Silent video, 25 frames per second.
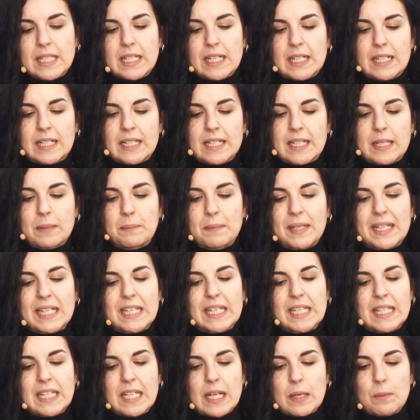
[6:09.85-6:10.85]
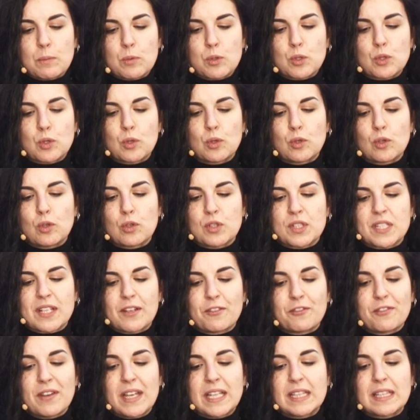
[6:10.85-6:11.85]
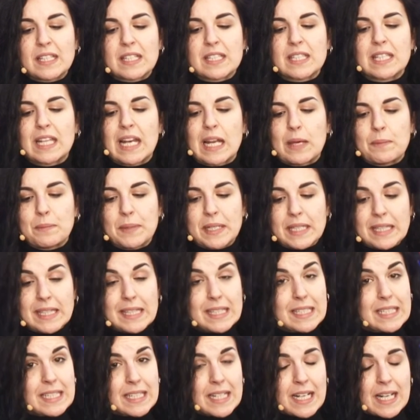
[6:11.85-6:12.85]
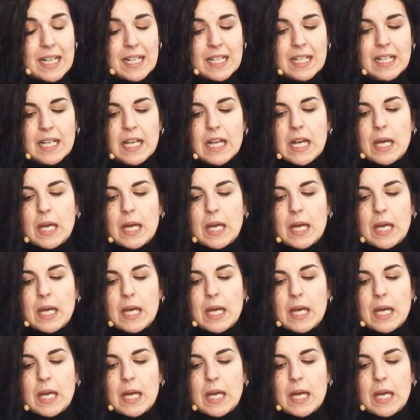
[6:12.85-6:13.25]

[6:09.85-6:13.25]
y a la que maquillamos con los afeites de la mentira